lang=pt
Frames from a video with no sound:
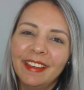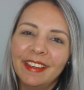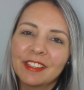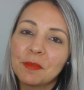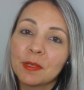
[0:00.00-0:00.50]

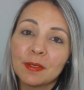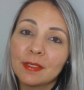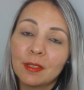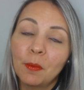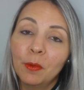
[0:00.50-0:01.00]
E as
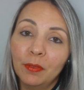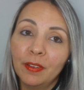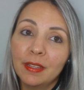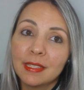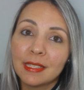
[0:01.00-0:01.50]
pessoas estão muito
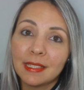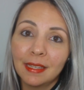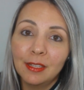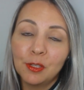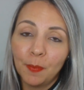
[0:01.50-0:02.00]
felizes,
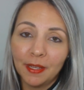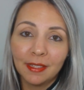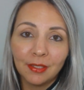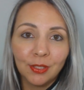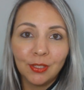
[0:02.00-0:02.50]
assim,
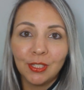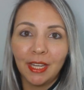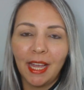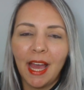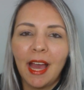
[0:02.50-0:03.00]
esperando a gente
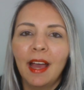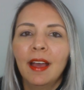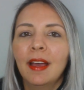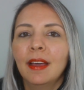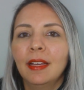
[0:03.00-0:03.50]

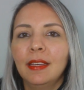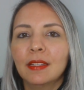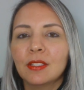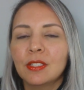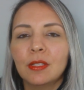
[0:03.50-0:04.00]
chegar.
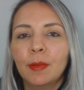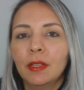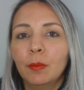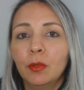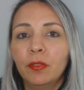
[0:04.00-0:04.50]
E a gente também
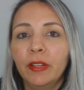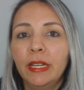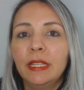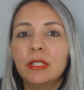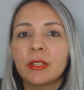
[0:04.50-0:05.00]
está muito
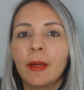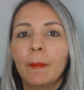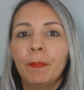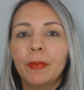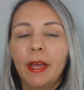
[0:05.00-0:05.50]
feliz.
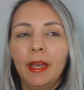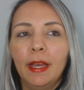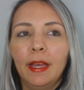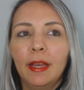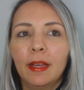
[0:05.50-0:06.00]

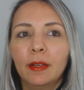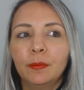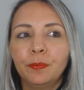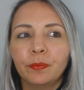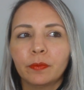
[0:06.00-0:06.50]
É...
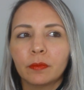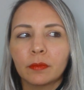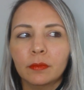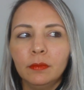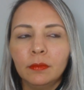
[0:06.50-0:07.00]

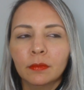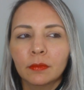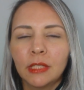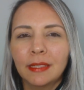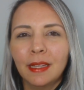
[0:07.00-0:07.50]

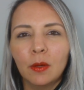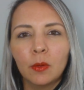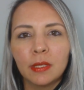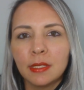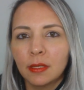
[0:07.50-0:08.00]
Tem
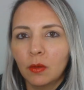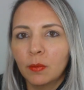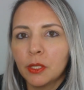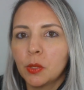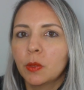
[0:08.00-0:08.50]
acontecido
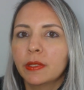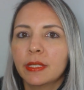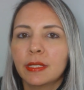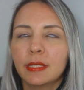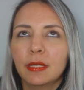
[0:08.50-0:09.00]
algumas
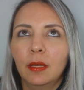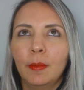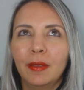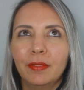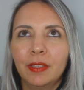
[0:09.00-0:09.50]
coisas, assim, na
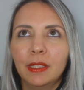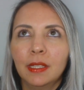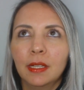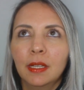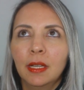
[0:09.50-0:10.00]
minha
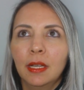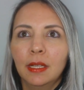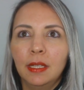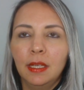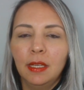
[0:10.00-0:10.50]
vida
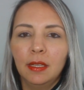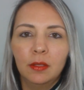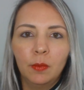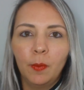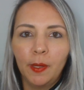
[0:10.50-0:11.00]
que
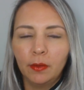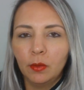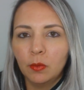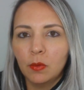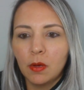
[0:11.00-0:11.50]
no
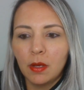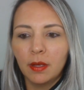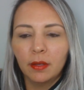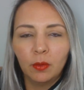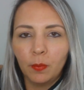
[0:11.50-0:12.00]
momento
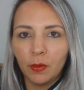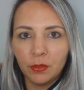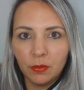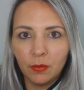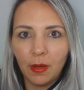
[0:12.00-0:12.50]
é, eu não
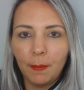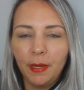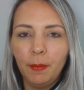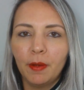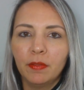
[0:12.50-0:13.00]
posso
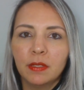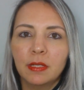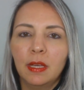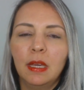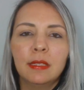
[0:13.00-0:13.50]
abrir para
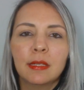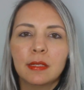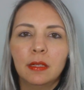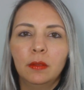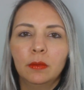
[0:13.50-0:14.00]
vocês,
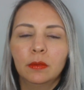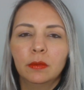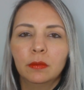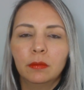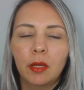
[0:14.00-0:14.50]
assim, não,
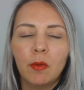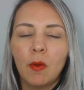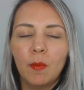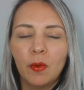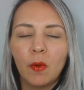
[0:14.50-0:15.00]
não tenho
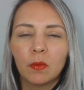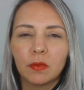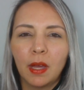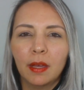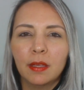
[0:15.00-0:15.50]
como eu
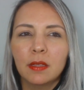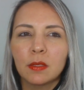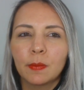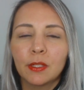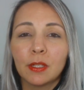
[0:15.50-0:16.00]
contar
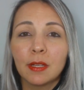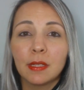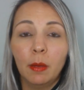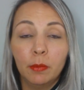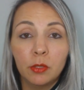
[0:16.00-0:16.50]
isso, mas quem
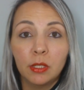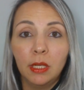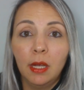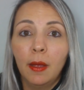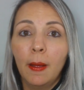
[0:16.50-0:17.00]
sabe um
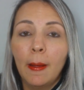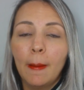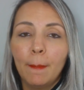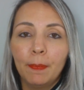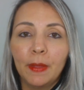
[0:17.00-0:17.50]
dia,
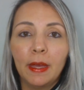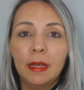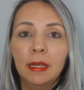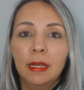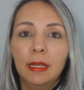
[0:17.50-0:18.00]

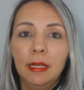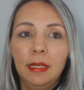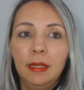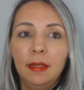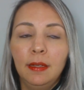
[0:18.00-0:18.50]
né?
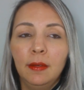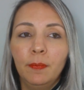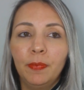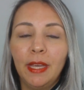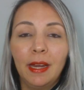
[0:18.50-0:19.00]
E,
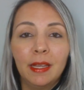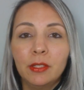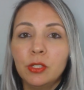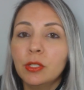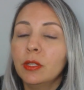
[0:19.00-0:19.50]
e,
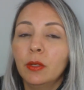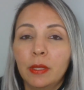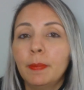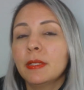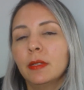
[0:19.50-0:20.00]
além de, eu
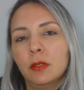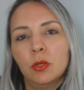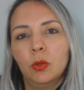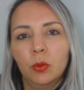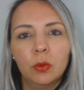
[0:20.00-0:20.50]
estar tá passando
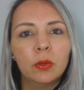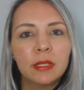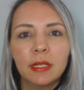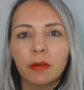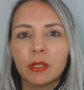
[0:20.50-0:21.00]
isso tudo
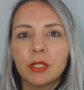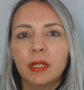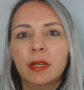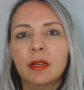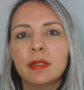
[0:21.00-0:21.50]
assim com as
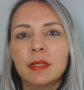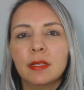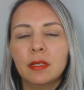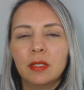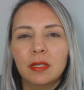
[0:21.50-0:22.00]
crianças,
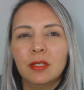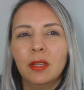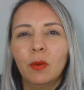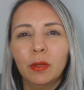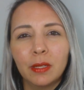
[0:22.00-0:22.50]

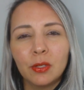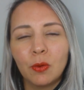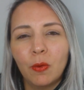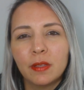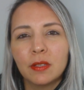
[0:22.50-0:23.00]
existem outras
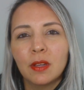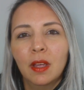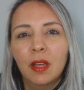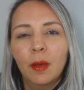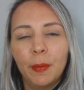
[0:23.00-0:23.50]
coisas
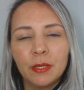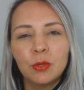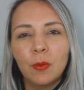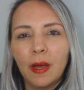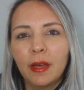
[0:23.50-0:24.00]

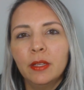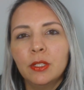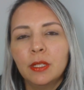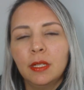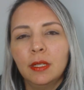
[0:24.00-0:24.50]

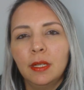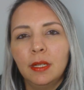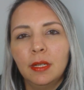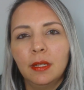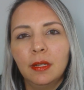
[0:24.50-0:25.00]
pessoais
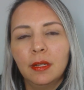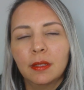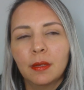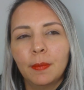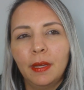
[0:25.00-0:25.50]
que, que,
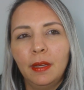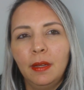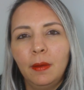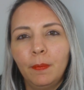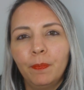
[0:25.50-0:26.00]
que
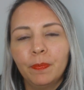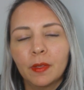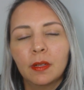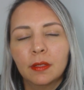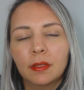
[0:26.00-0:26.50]
também
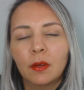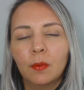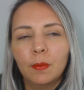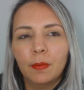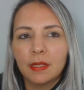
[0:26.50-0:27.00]

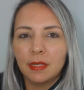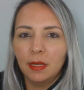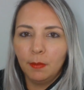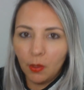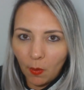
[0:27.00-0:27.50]
estão
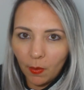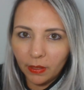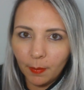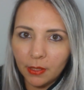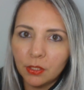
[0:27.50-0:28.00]
assim, me
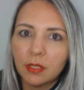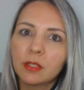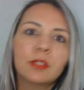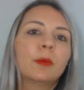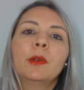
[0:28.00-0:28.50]
incomoda
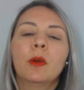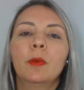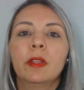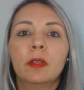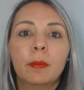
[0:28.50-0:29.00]
bastante, estão me
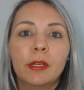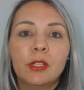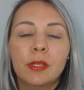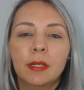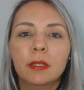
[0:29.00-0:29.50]
incomodando
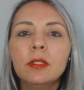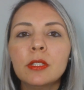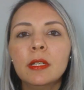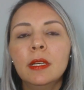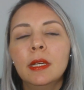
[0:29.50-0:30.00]

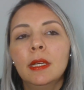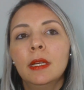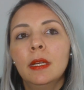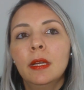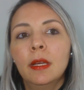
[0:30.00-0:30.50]
bastante.
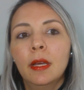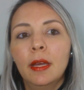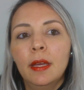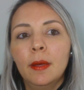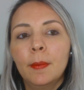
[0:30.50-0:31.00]

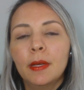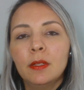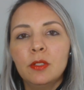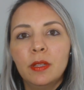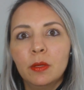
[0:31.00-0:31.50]
É,
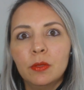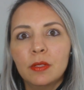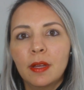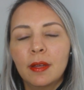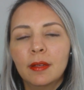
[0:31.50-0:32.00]
mas Deus
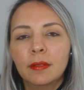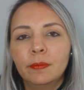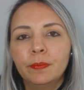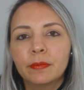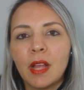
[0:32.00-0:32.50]
está
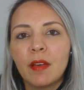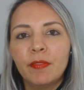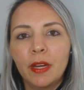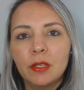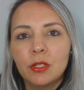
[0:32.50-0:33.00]
tá à
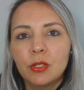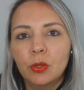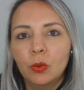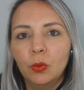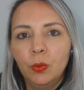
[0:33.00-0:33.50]
frente de
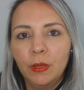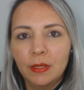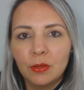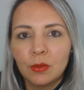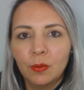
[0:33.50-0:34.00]
tudo
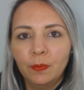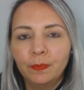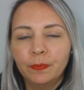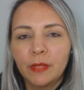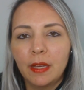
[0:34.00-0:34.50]
isso,
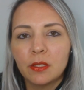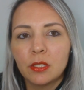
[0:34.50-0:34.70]
né?